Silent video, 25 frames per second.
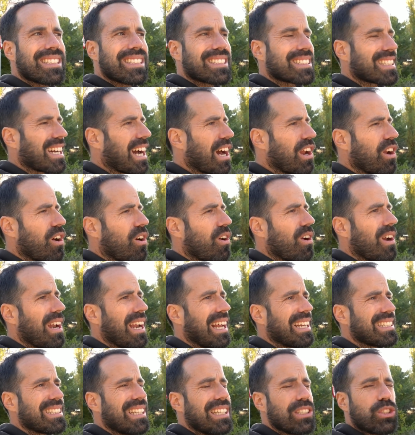
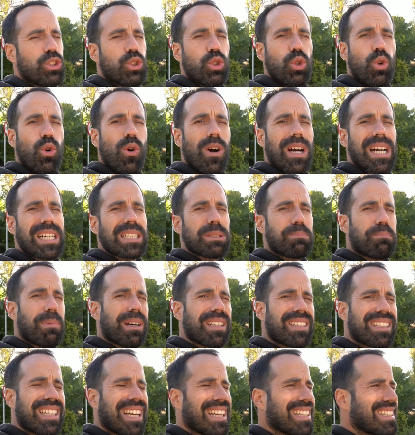escarolas, lechugas,
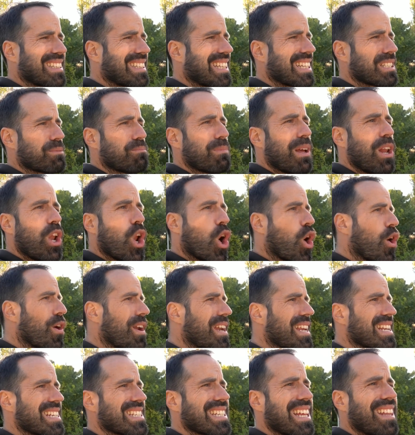patatas,
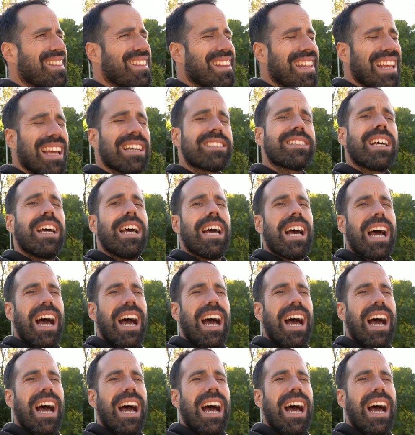melones, sandías,